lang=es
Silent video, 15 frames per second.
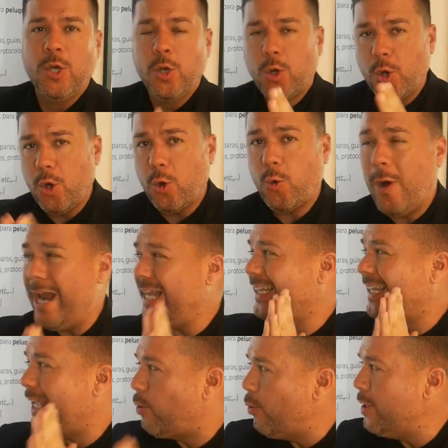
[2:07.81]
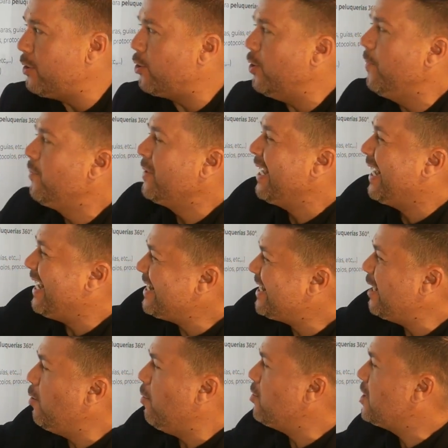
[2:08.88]
Con lo cual te cuento que
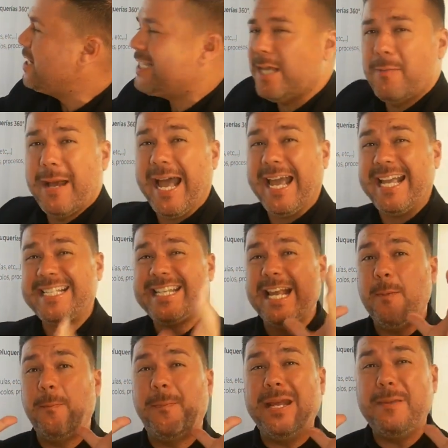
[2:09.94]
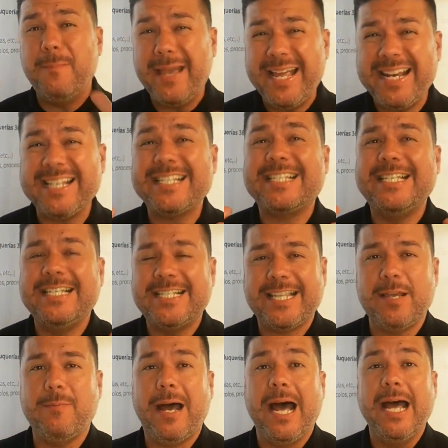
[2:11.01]
este nuevo sistema es el primer
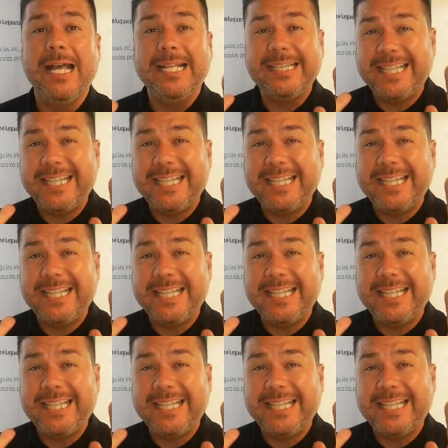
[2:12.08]
sistema